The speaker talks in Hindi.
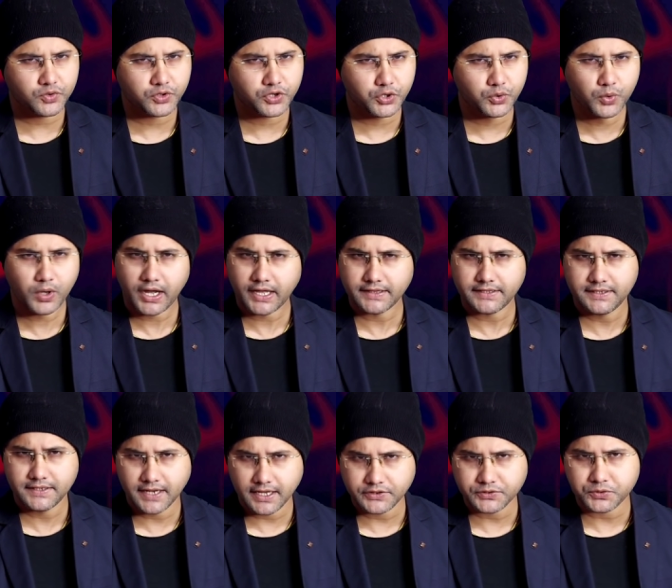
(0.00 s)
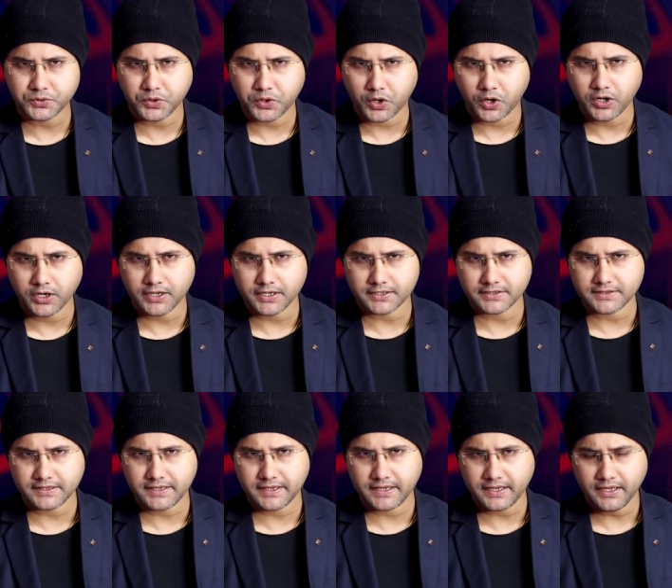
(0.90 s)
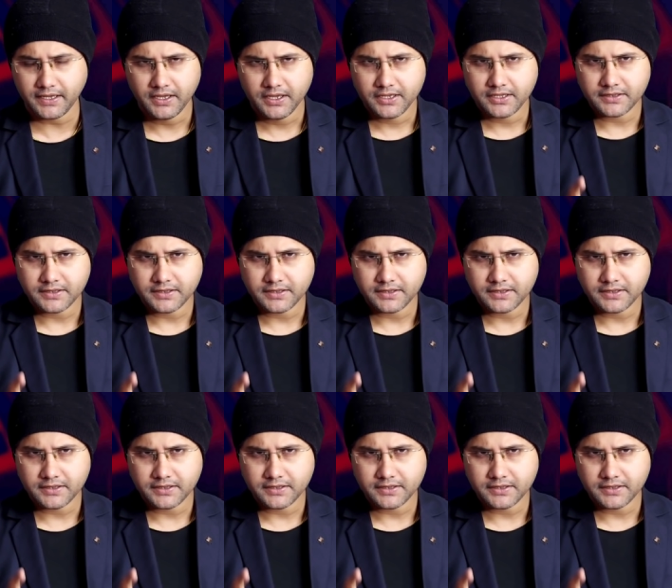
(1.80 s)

को क्यों आधी रात को कॉल करते हैं